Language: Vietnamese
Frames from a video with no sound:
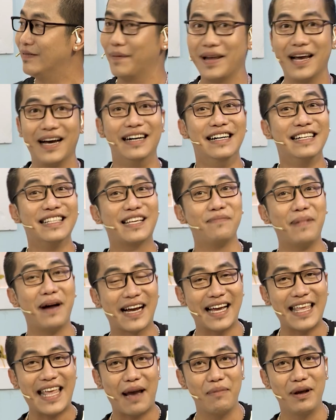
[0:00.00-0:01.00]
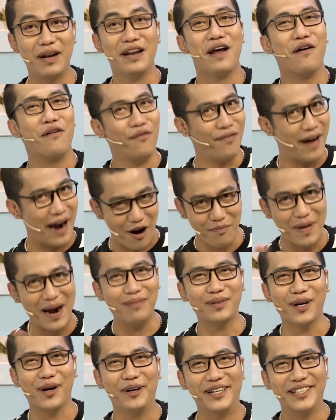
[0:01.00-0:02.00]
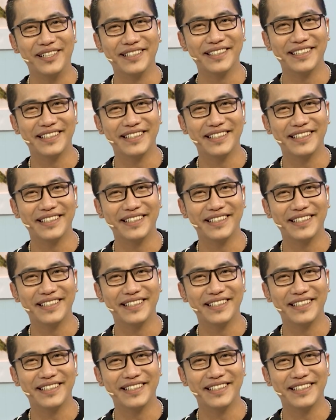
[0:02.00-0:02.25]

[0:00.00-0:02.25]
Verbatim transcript: Và bây giờ xin mời cả nhà mình vào bếp thôi.